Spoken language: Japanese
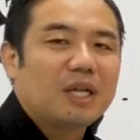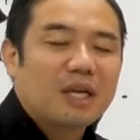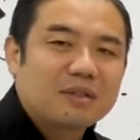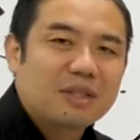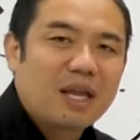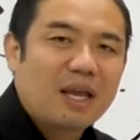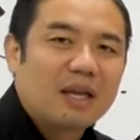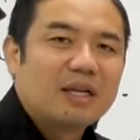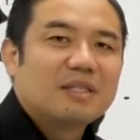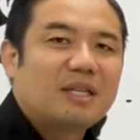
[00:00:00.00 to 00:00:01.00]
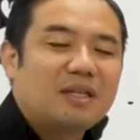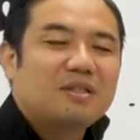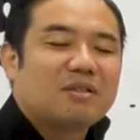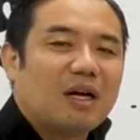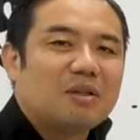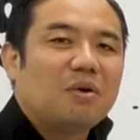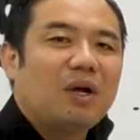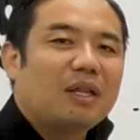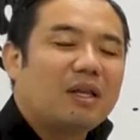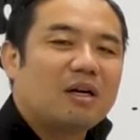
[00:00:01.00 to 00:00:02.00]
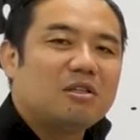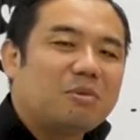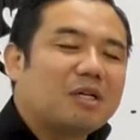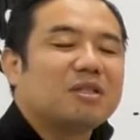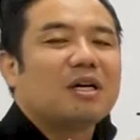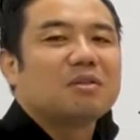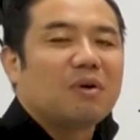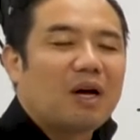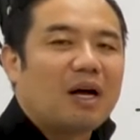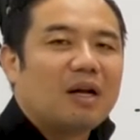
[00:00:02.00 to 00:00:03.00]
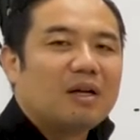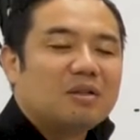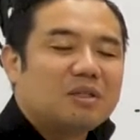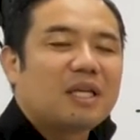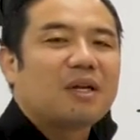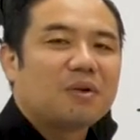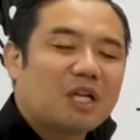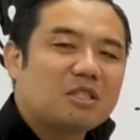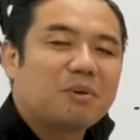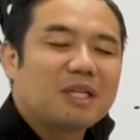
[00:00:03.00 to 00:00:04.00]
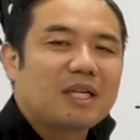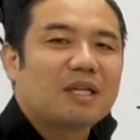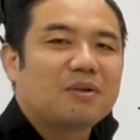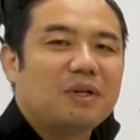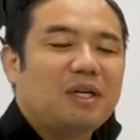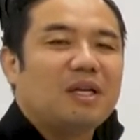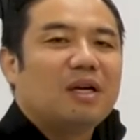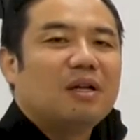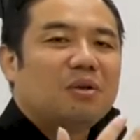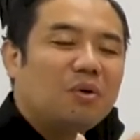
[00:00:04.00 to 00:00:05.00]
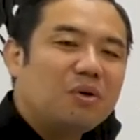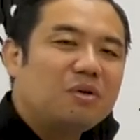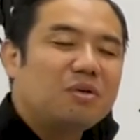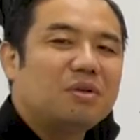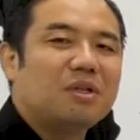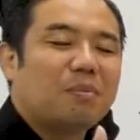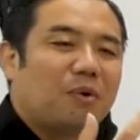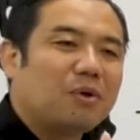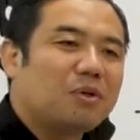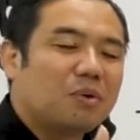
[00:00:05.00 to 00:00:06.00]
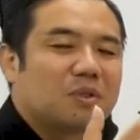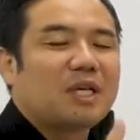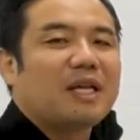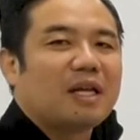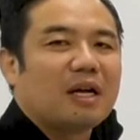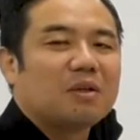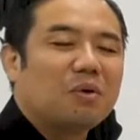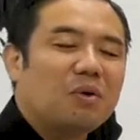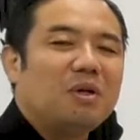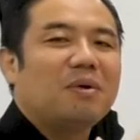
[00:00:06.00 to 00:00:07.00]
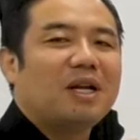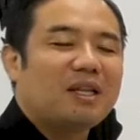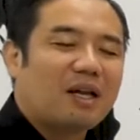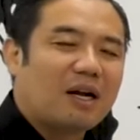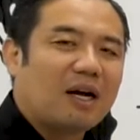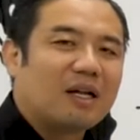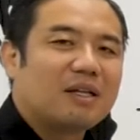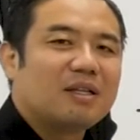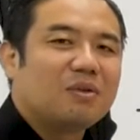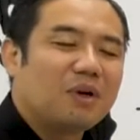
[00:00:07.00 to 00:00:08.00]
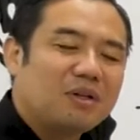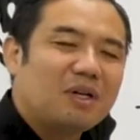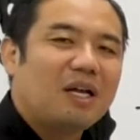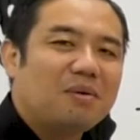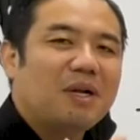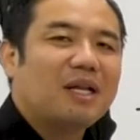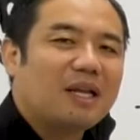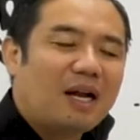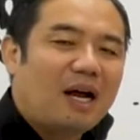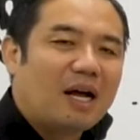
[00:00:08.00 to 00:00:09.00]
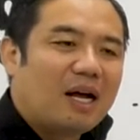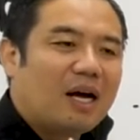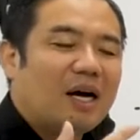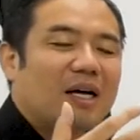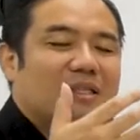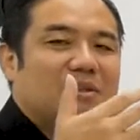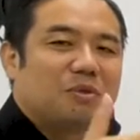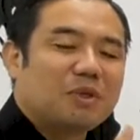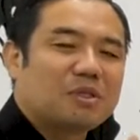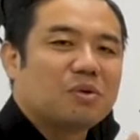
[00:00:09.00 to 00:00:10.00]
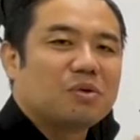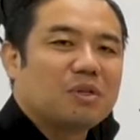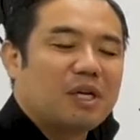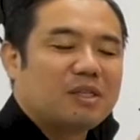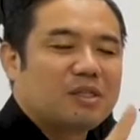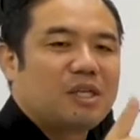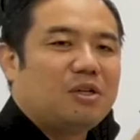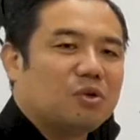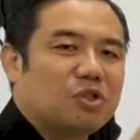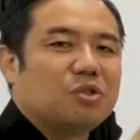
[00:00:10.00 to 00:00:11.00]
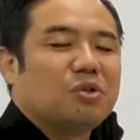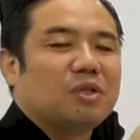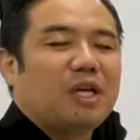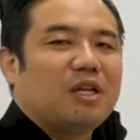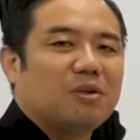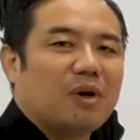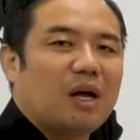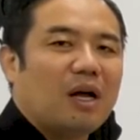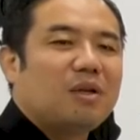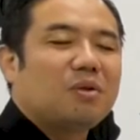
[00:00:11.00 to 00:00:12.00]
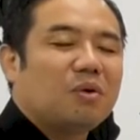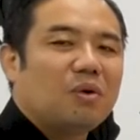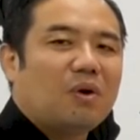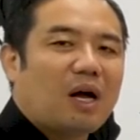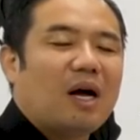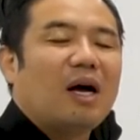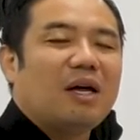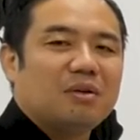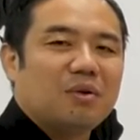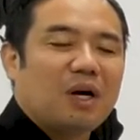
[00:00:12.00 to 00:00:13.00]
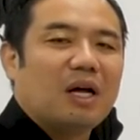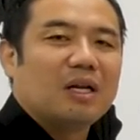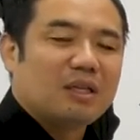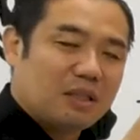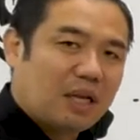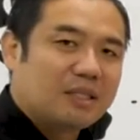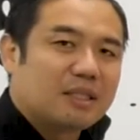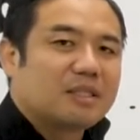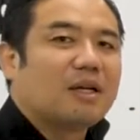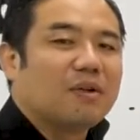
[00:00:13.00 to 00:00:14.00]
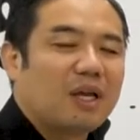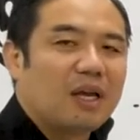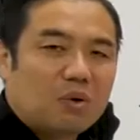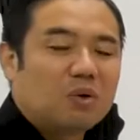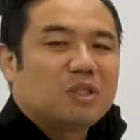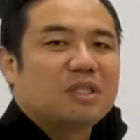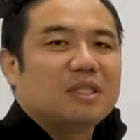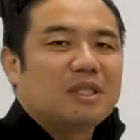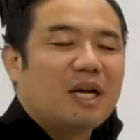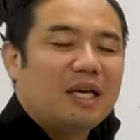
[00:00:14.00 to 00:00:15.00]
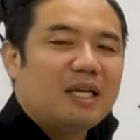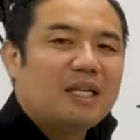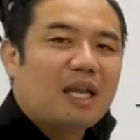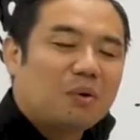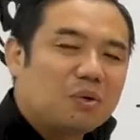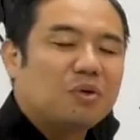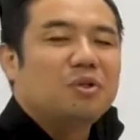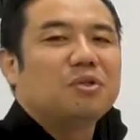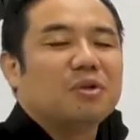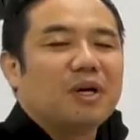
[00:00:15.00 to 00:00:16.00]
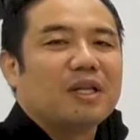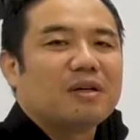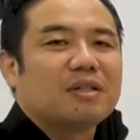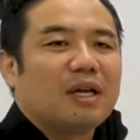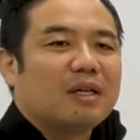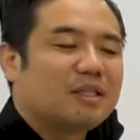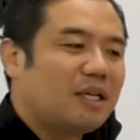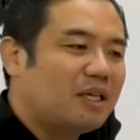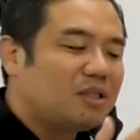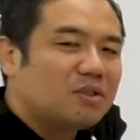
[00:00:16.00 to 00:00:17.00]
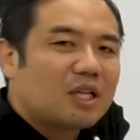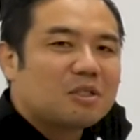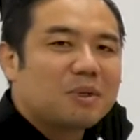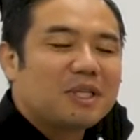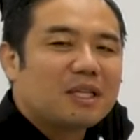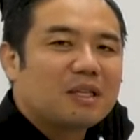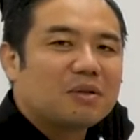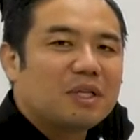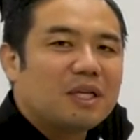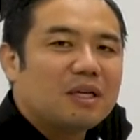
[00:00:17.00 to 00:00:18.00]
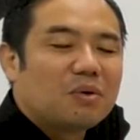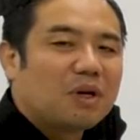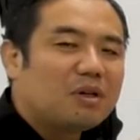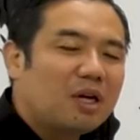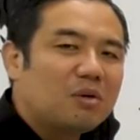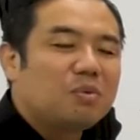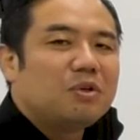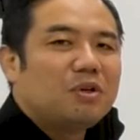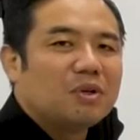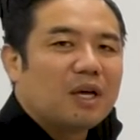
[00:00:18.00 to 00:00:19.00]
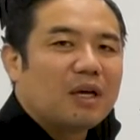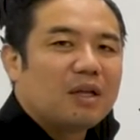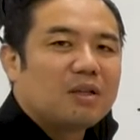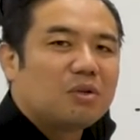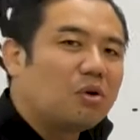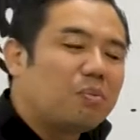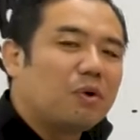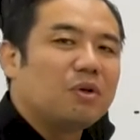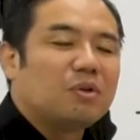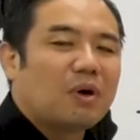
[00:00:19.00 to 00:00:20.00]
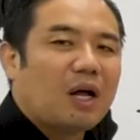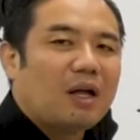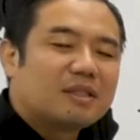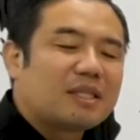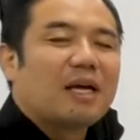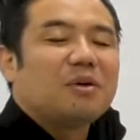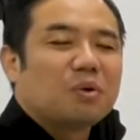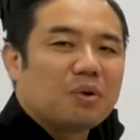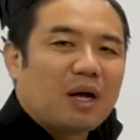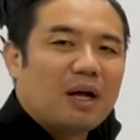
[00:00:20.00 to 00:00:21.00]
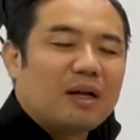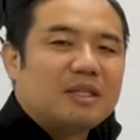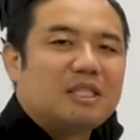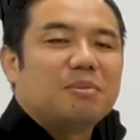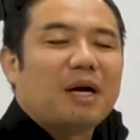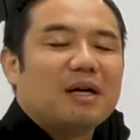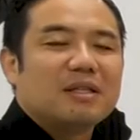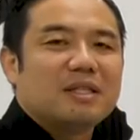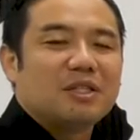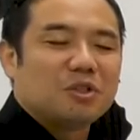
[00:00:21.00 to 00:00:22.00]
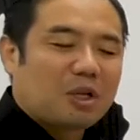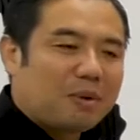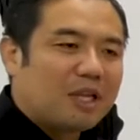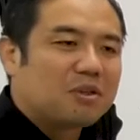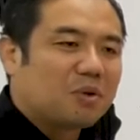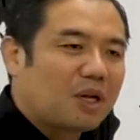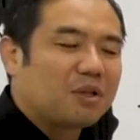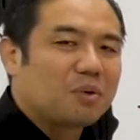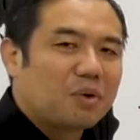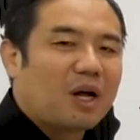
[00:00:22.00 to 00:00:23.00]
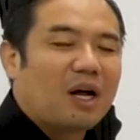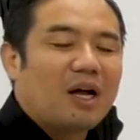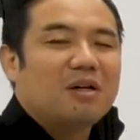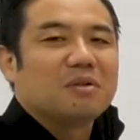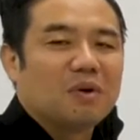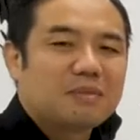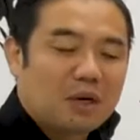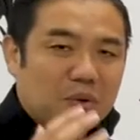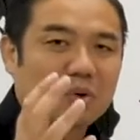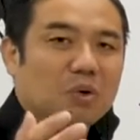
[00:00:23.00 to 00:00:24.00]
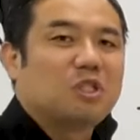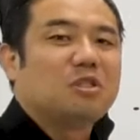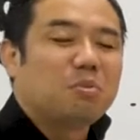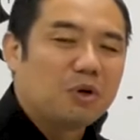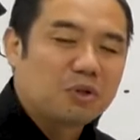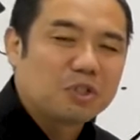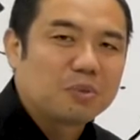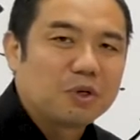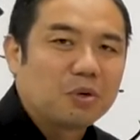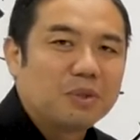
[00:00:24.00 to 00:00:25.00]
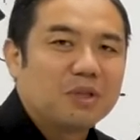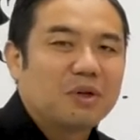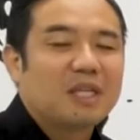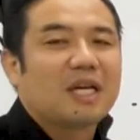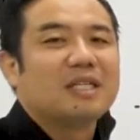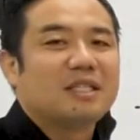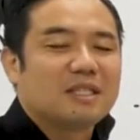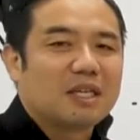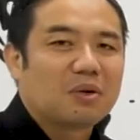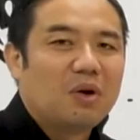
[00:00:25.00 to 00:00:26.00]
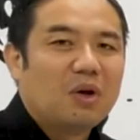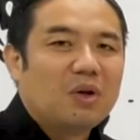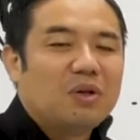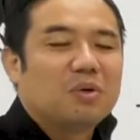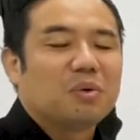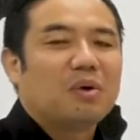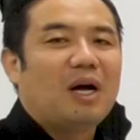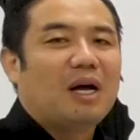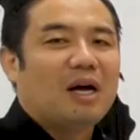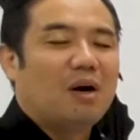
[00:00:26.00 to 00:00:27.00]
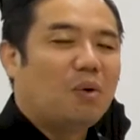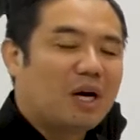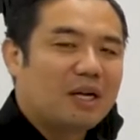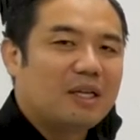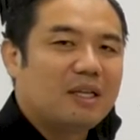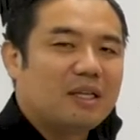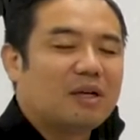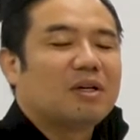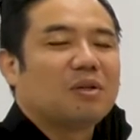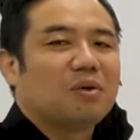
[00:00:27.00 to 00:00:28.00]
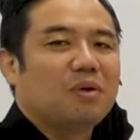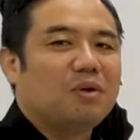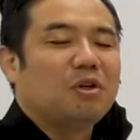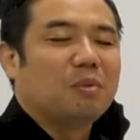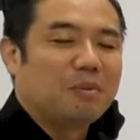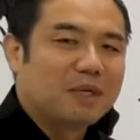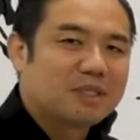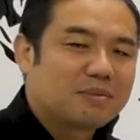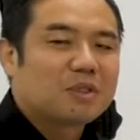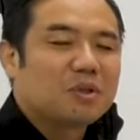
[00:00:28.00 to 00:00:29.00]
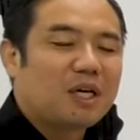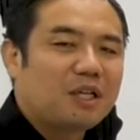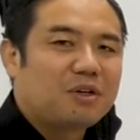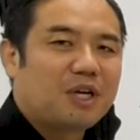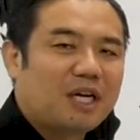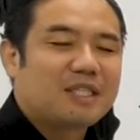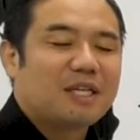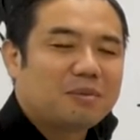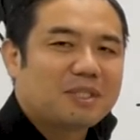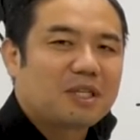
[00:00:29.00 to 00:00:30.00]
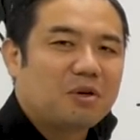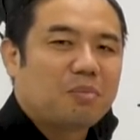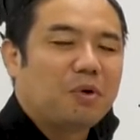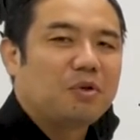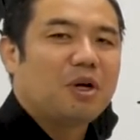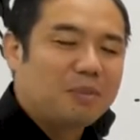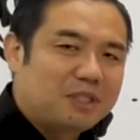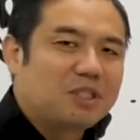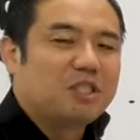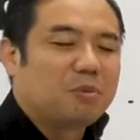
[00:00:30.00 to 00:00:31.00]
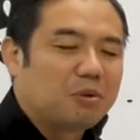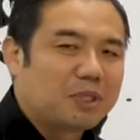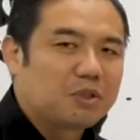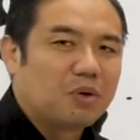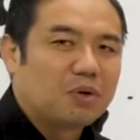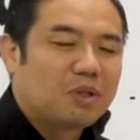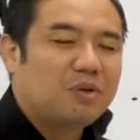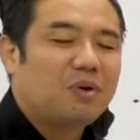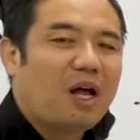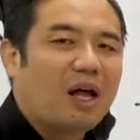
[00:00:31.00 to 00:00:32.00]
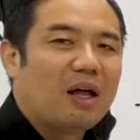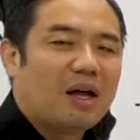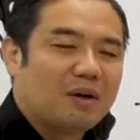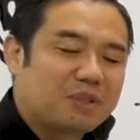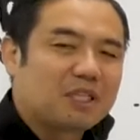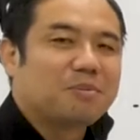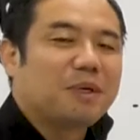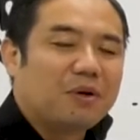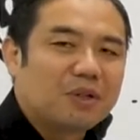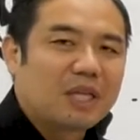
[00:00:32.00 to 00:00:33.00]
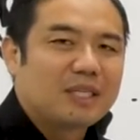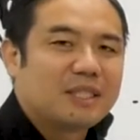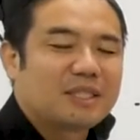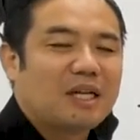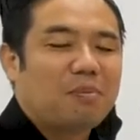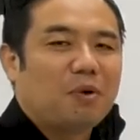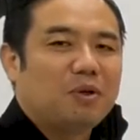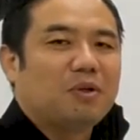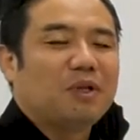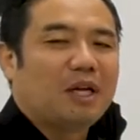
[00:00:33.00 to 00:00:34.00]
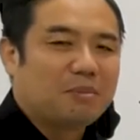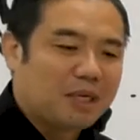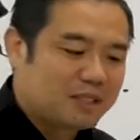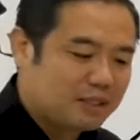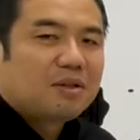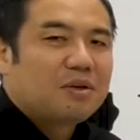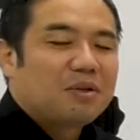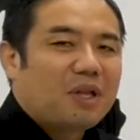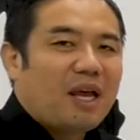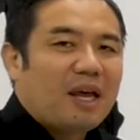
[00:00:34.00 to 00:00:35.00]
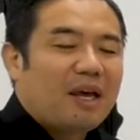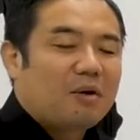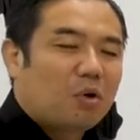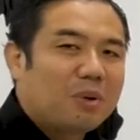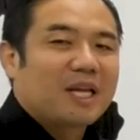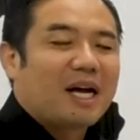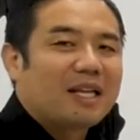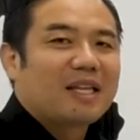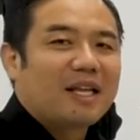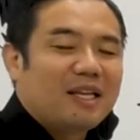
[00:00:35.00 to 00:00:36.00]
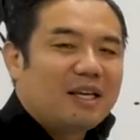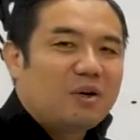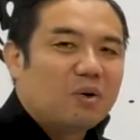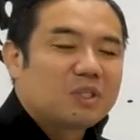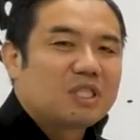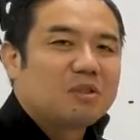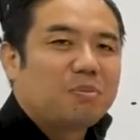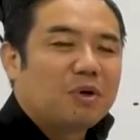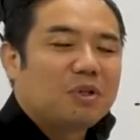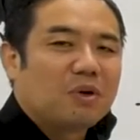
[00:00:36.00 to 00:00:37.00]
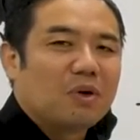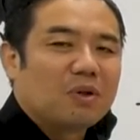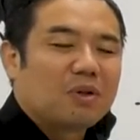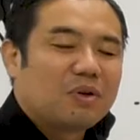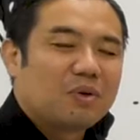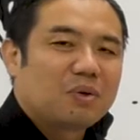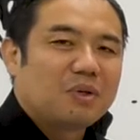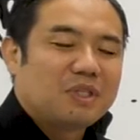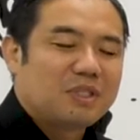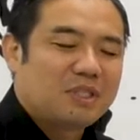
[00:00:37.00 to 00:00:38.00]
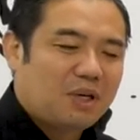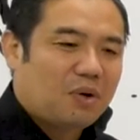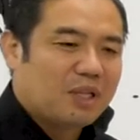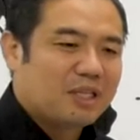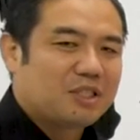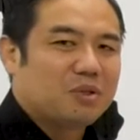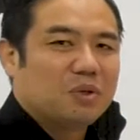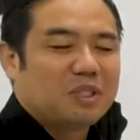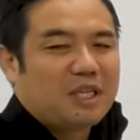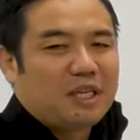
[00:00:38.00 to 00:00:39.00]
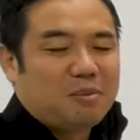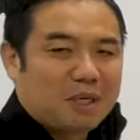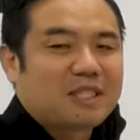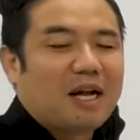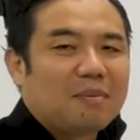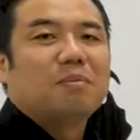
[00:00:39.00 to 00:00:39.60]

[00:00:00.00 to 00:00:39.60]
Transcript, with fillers: ではなくて、選手がどうやったら上手くなるのか、受け手の立場に立った時にどういう風なポイントを押さえたらどう言われたらどれぐらい言われたらあ自分はそのねスキルを習得できるのかっていうところを考えるのが大切なのでコーチが言いたいことを言うのではなくて選手の立場に立った時にどれぐらいの分量でどのポイントが伝えることが一番選手のためになるのかってことを考えると、まあ、このコーチングポイントの絞り込みっていうのが大切だということはお分かりになるかというふうに思います。まあ、その中で繰り返しになりますけど、ポイントは3つに絞りましょうっていうのが2つ目の大切なポイントになります。ということで、えー、ここまで簡単にコーチングポイントということについてお話をしてきました。